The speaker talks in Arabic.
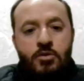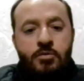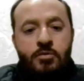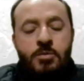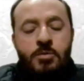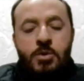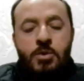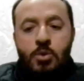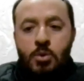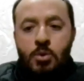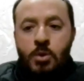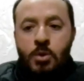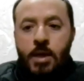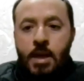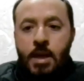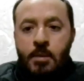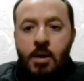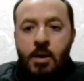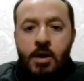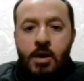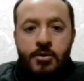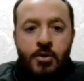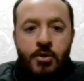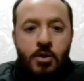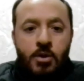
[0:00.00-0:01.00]
شوف بيقولوا
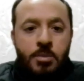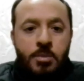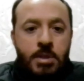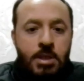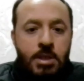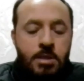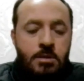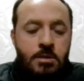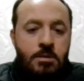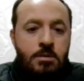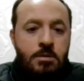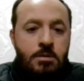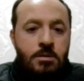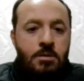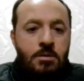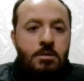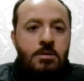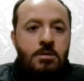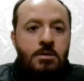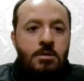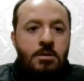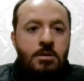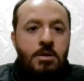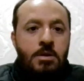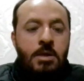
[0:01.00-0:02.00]
كلام خطابي كده
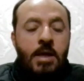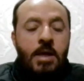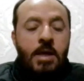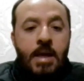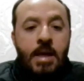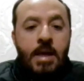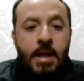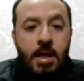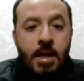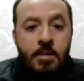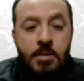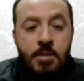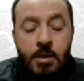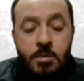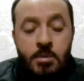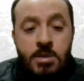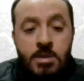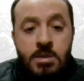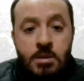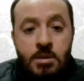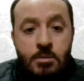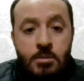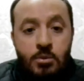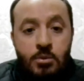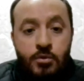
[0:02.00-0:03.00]
ده الكلام
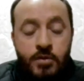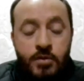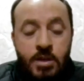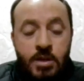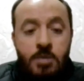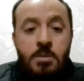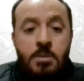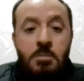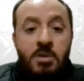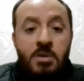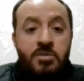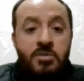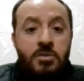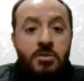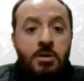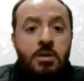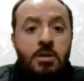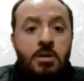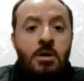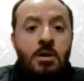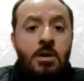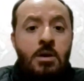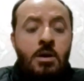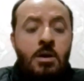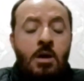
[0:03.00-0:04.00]
ده بيسموه في علم
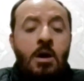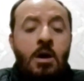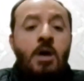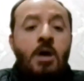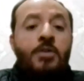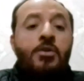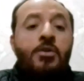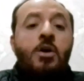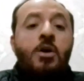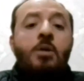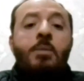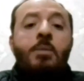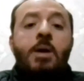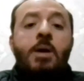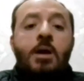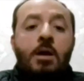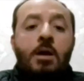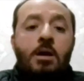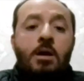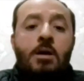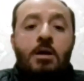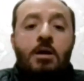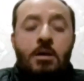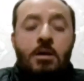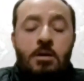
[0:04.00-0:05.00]
المنطق
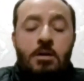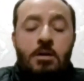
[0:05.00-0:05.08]
خطابة